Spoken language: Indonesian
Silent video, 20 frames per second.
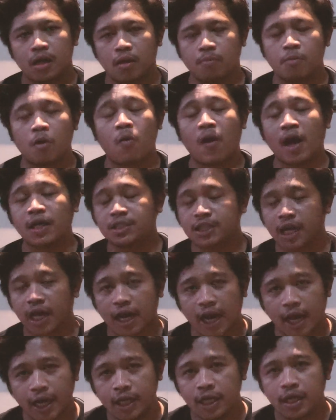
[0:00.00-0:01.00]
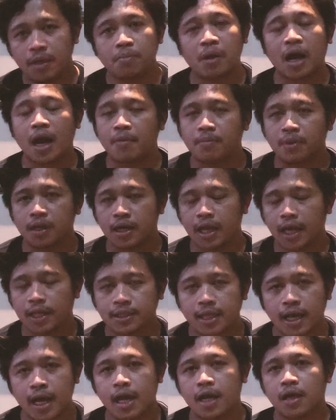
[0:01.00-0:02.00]
mewawancarai, mengambil
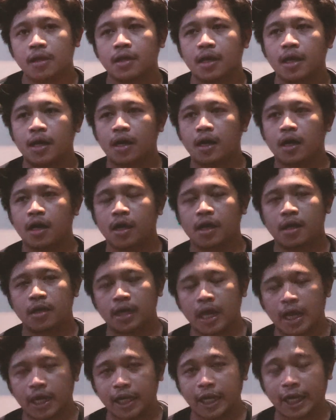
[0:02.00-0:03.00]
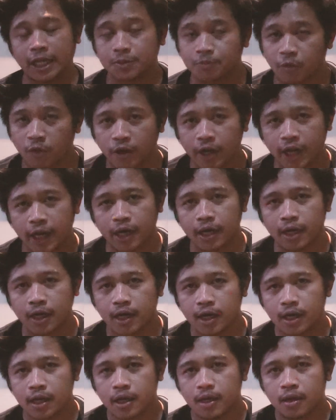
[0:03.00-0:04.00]
data uh, dari responden
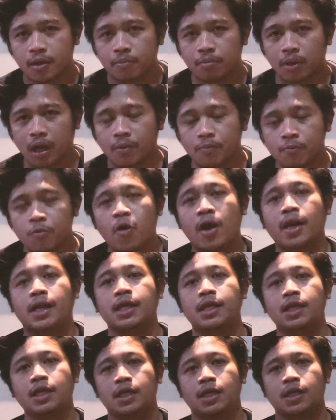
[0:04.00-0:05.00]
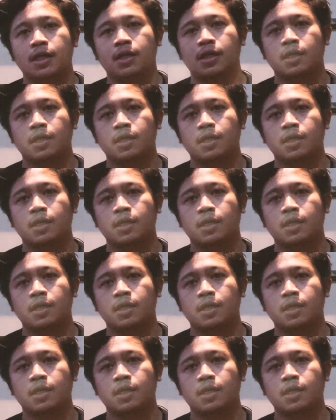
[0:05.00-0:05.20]
perempuan ini.